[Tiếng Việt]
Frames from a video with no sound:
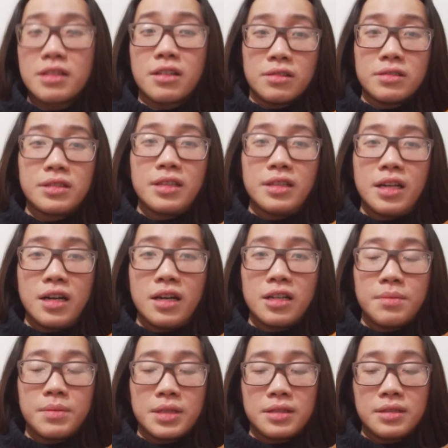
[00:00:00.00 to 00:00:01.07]
tự tin hơn
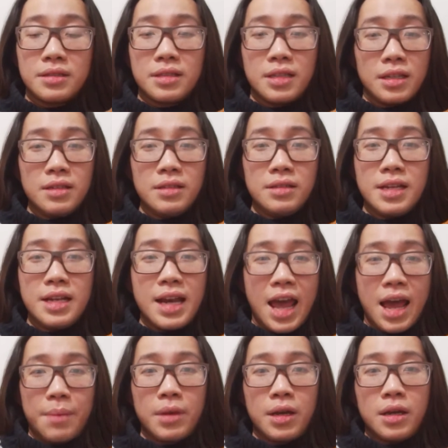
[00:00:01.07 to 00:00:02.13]
là mình chỉ đi
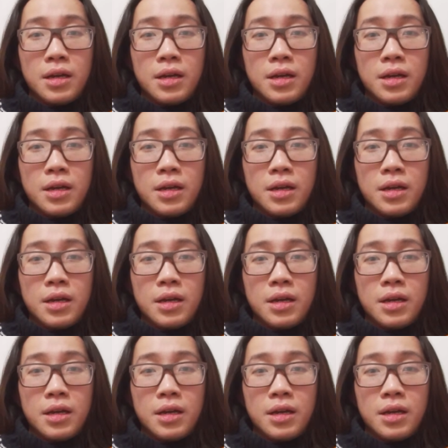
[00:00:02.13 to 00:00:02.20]
làm